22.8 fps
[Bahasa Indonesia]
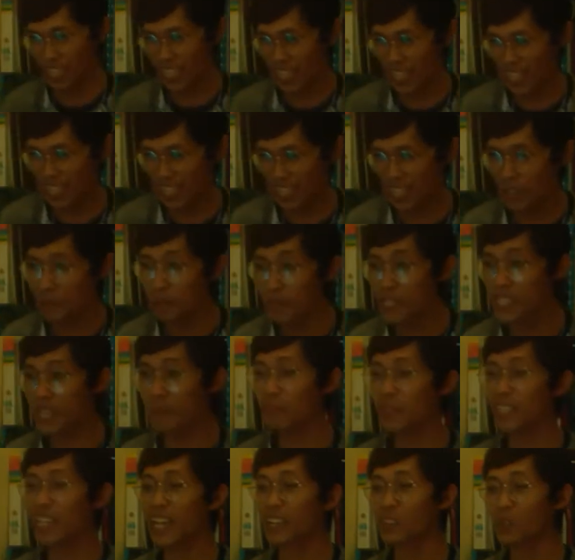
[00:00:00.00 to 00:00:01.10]
Indonesia ini
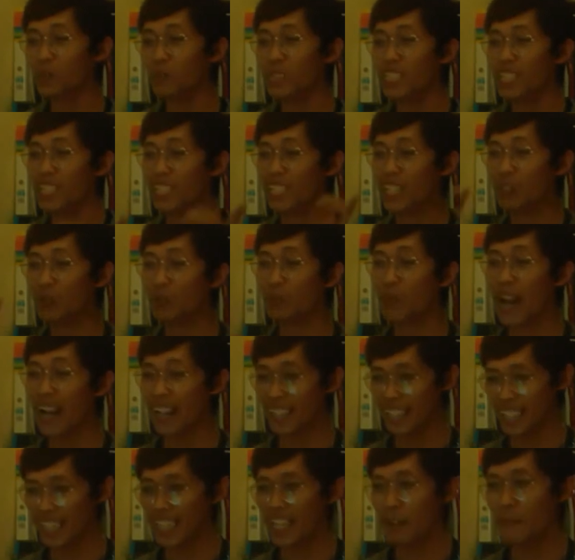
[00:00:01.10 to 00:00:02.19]
bisa menyatu menjadi satu
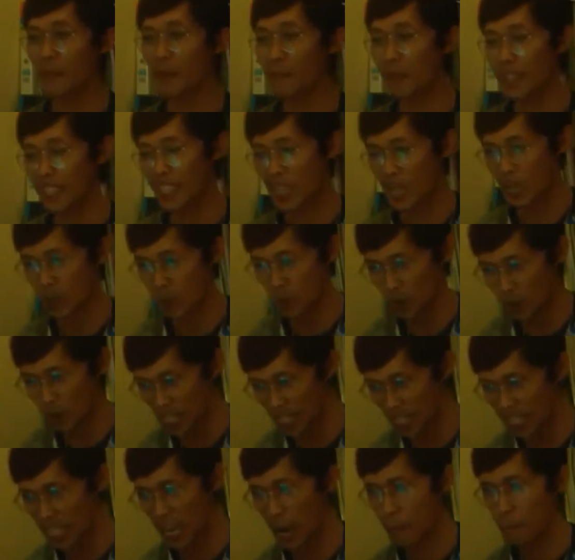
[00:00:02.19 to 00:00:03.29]
bangsa yang namanya
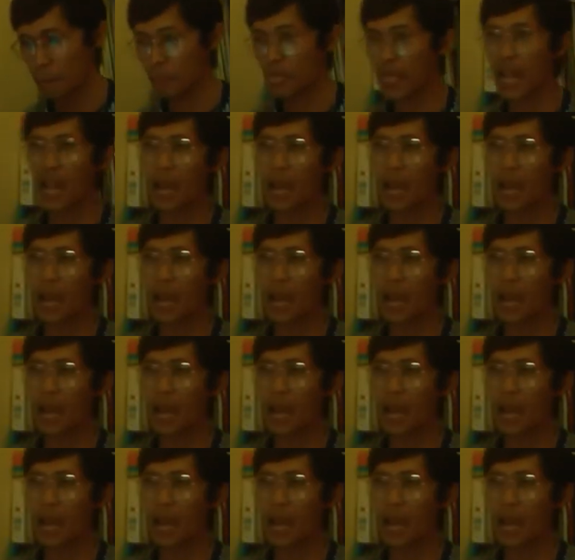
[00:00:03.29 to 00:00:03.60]
Indonesia.